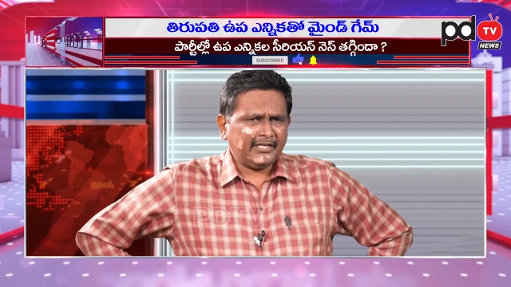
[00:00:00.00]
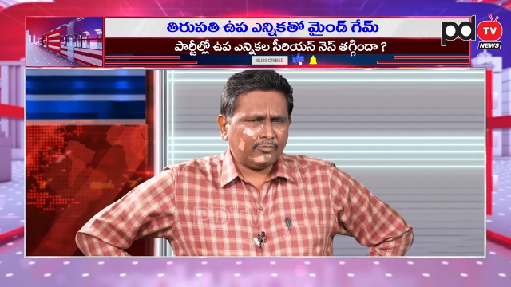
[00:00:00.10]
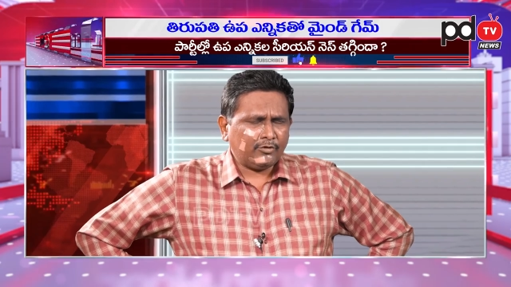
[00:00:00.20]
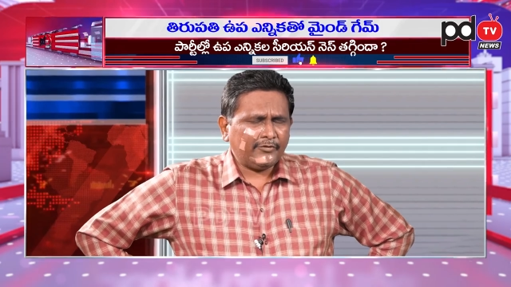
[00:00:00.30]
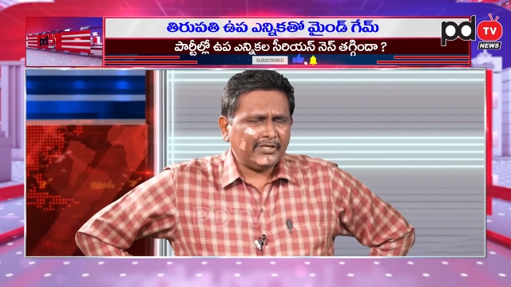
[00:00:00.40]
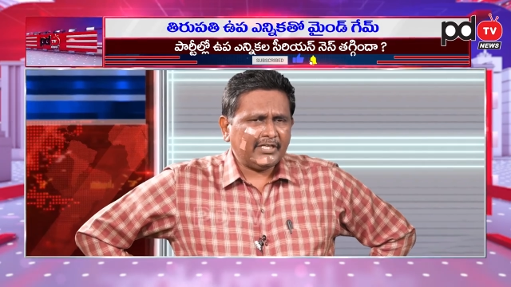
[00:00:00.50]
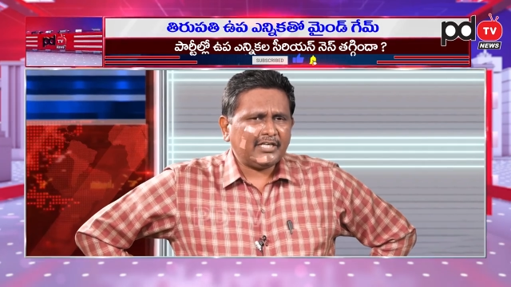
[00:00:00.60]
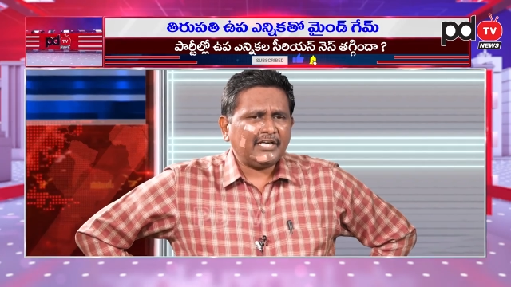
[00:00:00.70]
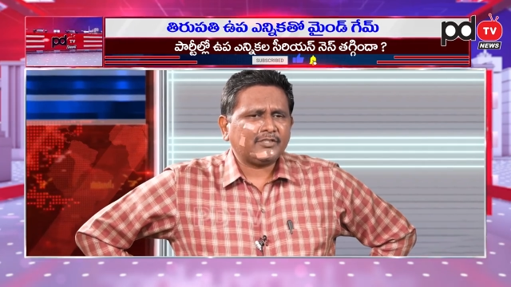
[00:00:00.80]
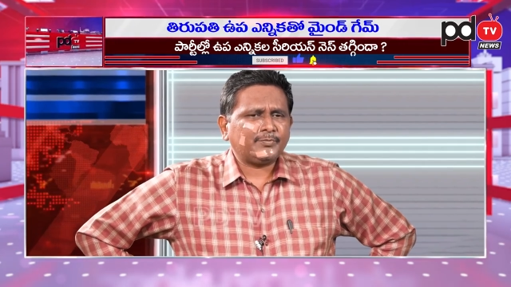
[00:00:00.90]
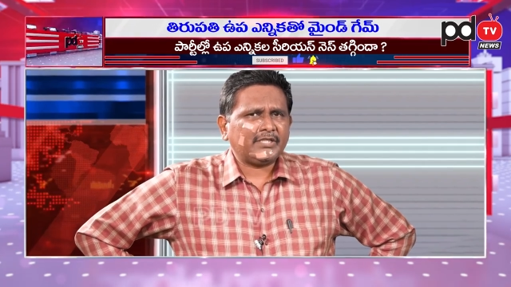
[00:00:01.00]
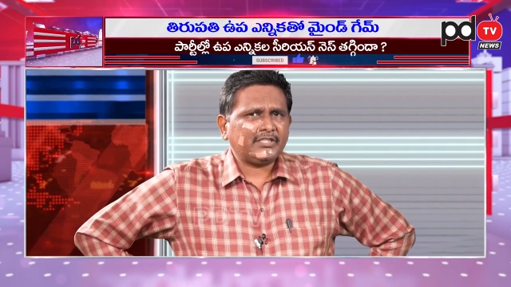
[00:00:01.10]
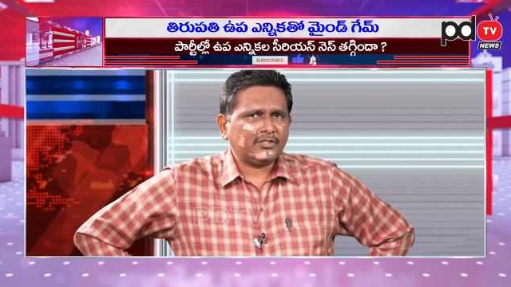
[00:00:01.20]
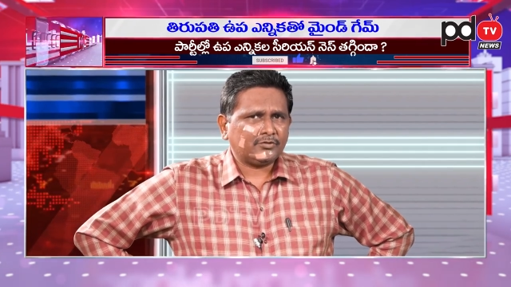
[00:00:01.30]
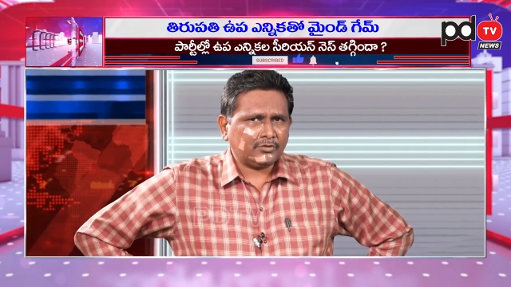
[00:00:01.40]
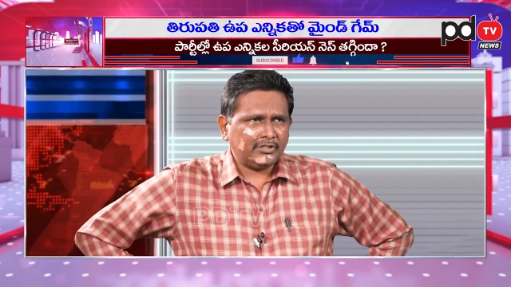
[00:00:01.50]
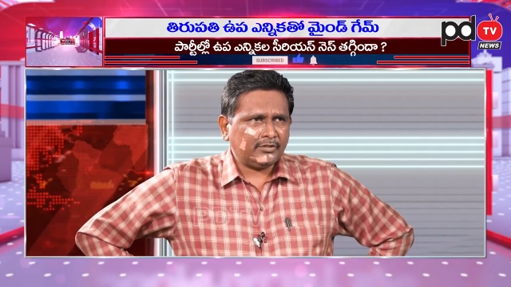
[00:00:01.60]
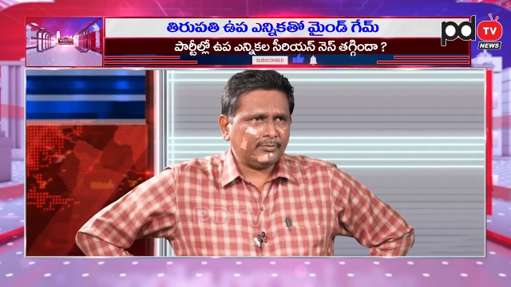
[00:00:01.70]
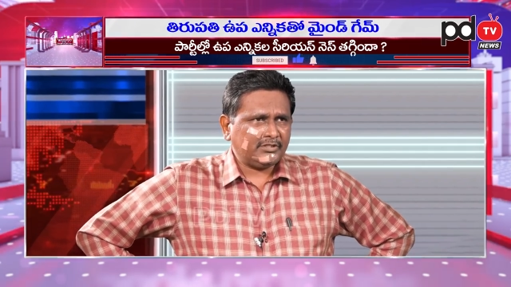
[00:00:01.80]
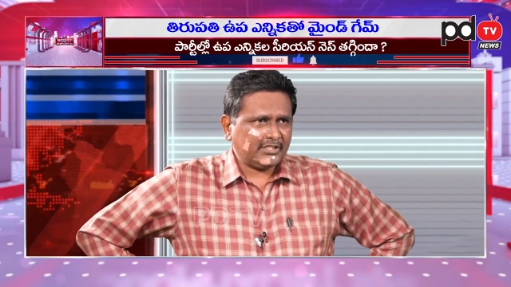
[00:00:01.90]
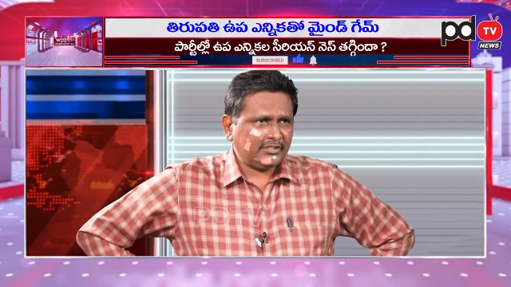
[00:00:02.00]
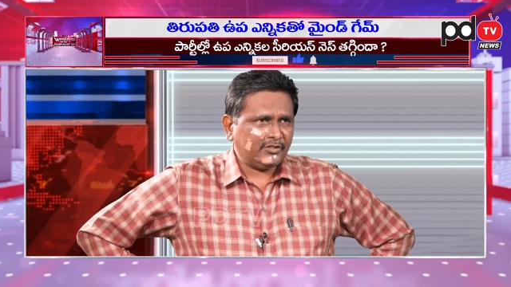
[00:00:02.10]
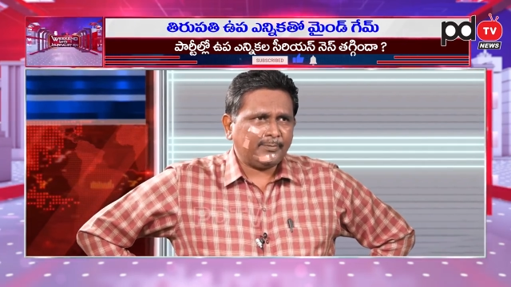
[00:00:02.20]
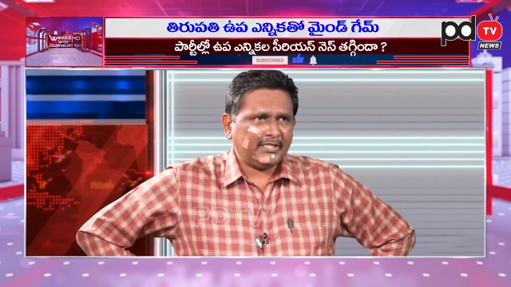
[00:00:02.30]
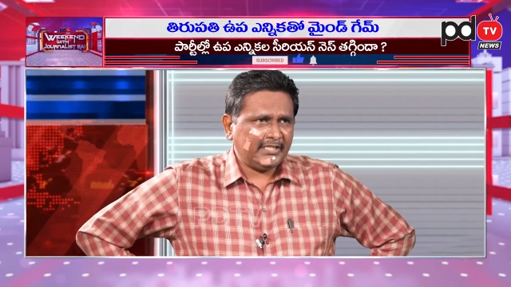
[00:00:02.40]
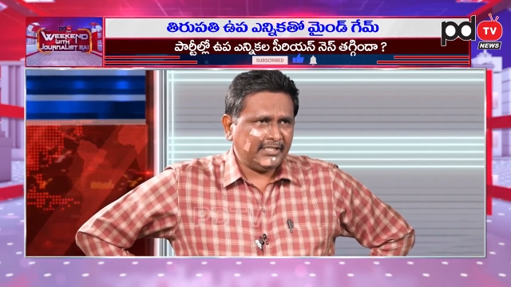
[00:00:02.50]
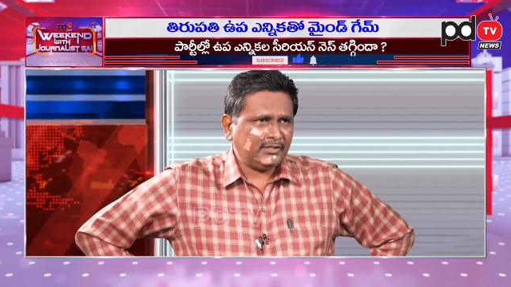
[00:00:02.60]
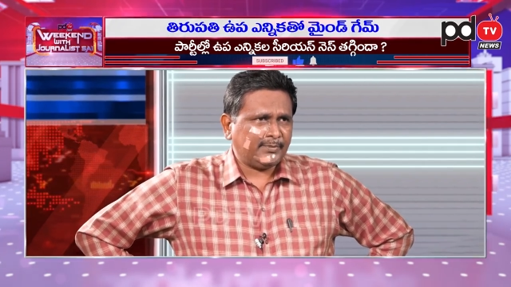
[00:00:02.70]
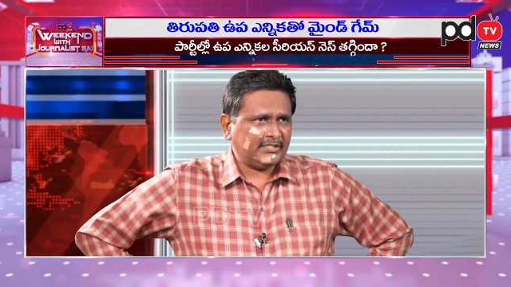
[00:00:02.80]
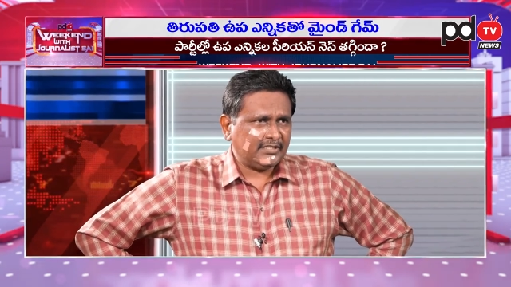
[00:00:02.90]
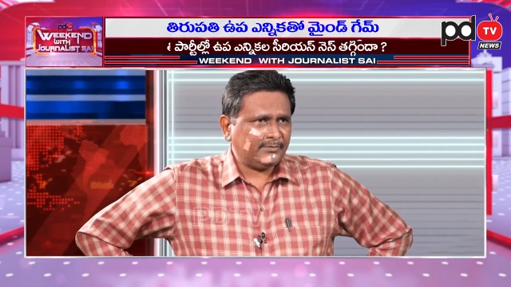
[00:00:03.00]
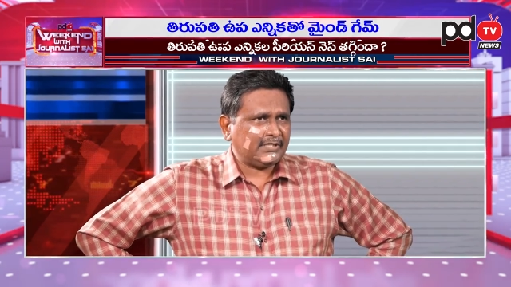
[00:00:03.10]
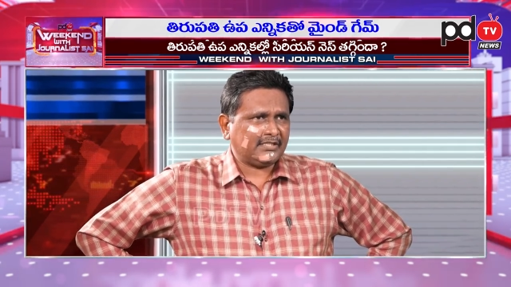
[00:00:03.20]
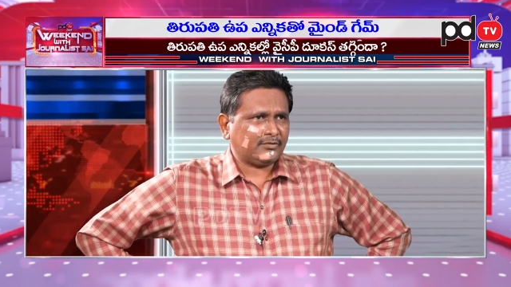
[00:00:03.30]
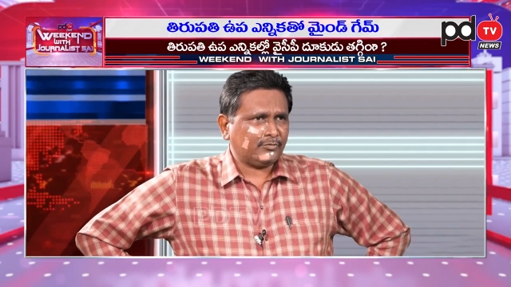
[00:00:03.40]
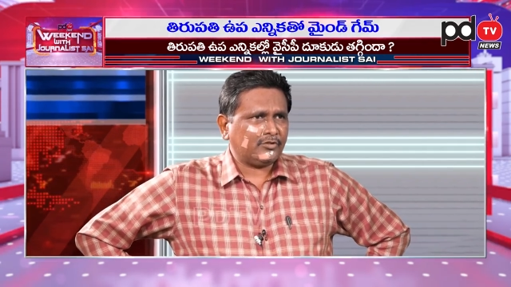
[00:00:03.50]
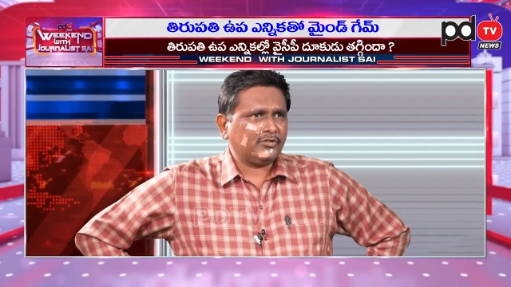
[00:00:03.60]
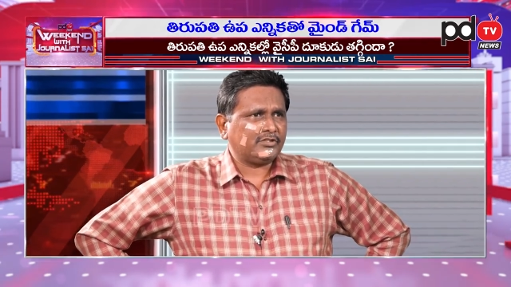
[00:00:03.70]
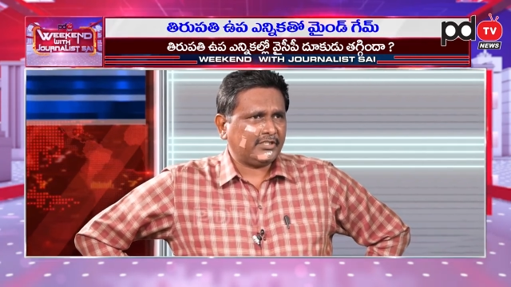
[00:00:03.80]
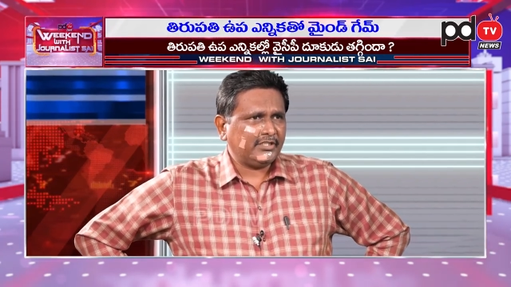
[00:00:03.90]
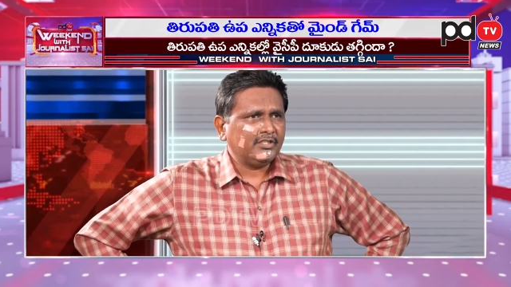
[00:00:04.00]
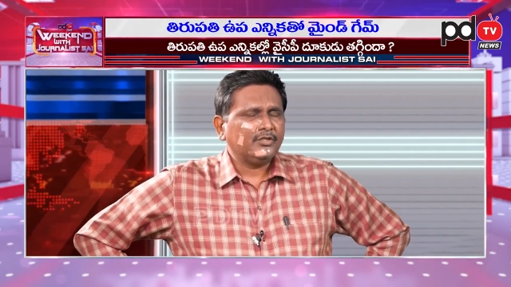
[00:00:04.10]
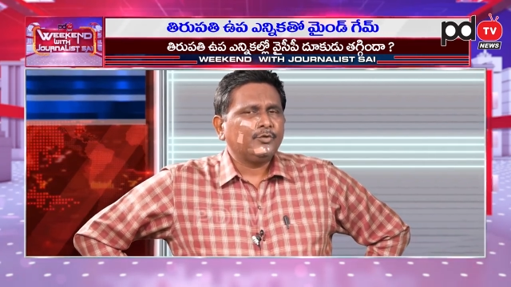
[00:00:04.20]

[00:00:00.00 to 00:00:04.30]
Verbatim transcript: నేను అనుకోవడం ఏంటంటే వాళ్ళు ఎక్స్పెక్ట్ చేస్తూనే ఇంతకుముందు చిరంజీవి పదిహేను నుంచి పద్దెనిమిది శాతం ఓట్లు వచ్చినాయి